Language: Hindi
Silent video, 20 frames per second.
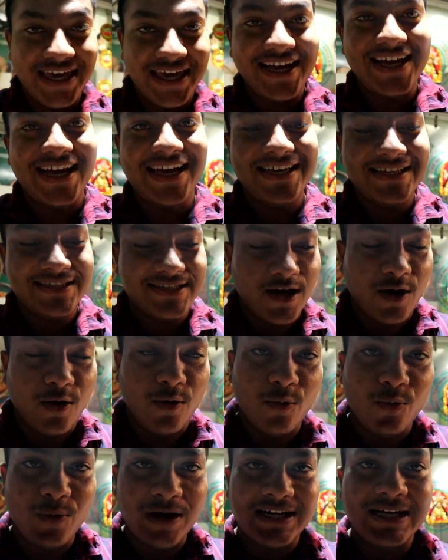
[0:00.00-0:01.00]
हे गाइस
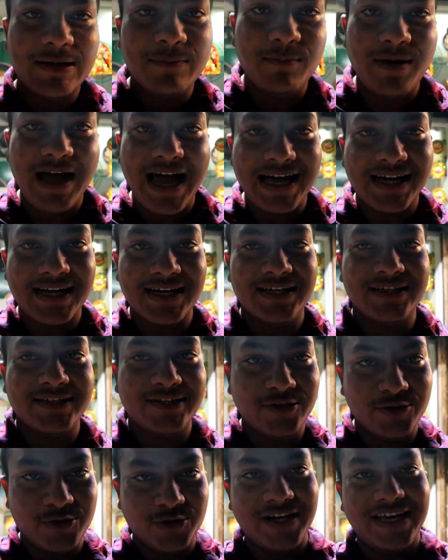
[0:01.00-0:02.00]
वेलकम बैक
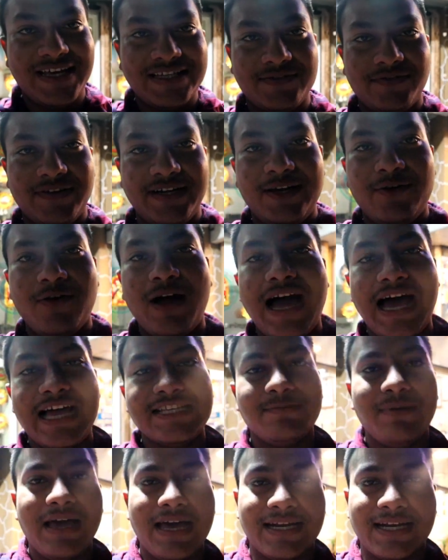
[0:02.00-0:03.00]
टू टुडेज वीडियो
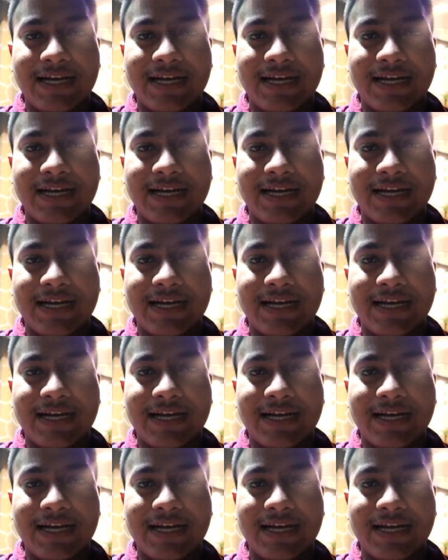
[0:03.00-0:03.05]
आज मैं आ